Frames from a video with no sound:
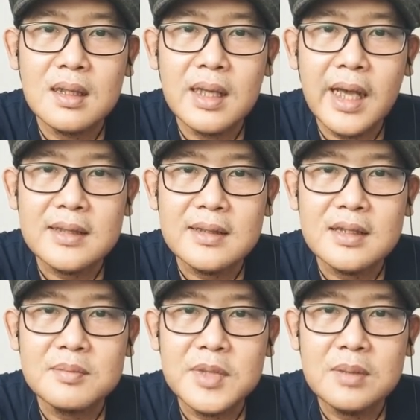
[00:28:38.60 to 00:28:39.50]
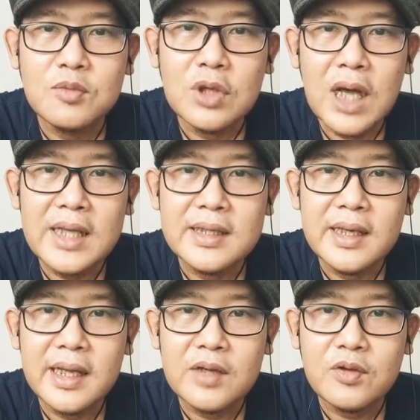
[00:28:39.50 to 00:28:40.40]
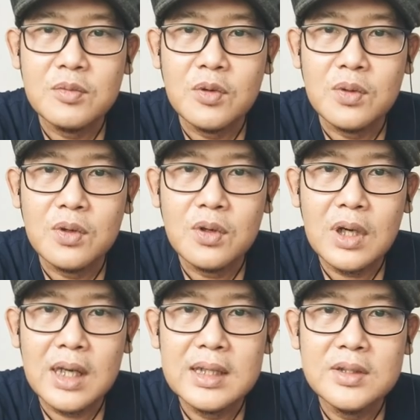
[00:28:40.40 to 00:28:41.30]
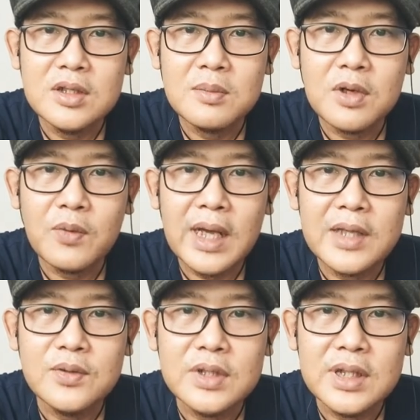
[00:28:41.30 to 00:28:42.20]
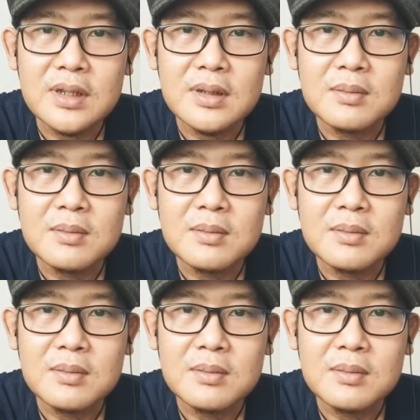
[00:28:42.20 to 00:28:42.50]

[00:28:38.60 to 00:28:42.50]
at Hilmi buka IG Erik Wibowo ada di nomor WA Yuni